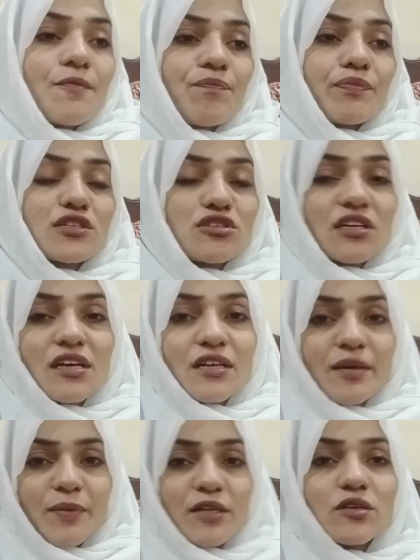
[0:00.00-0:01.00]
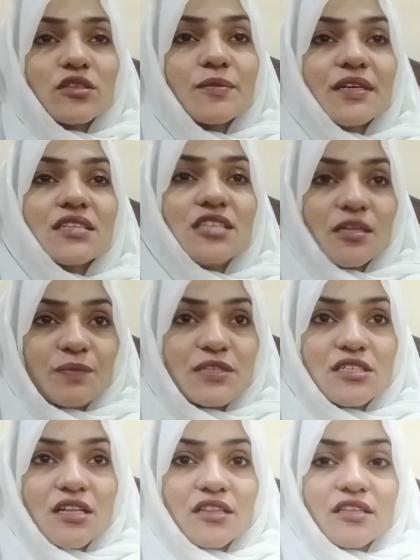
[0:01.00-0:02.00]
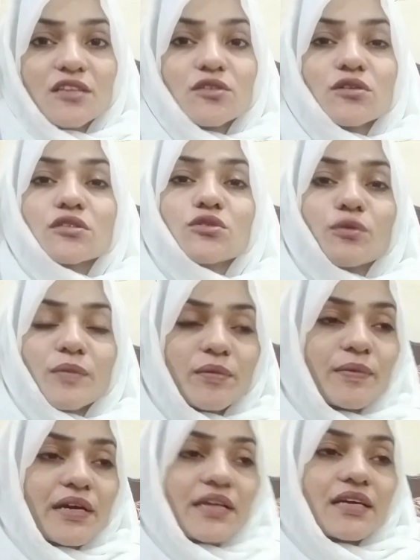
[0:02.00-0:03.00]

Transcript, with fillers: बच्चों के कल कपड़े धोते मैंने कहा छत पर चलते हैं थोड़ी धूप में भी बैठ के